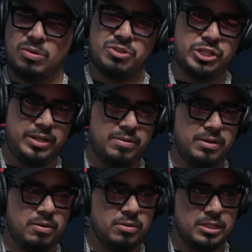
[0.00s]
un pues. chingo
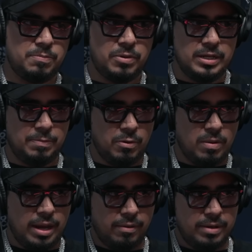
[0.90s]
de cosas puedes
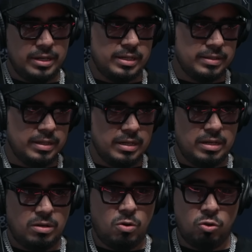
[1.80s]
probar, güey
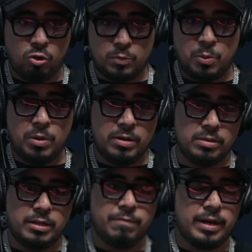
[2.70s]
con dos
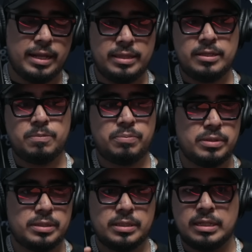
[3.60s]
públicos diferentes,
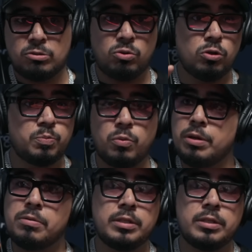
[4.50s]
pues son dos públicos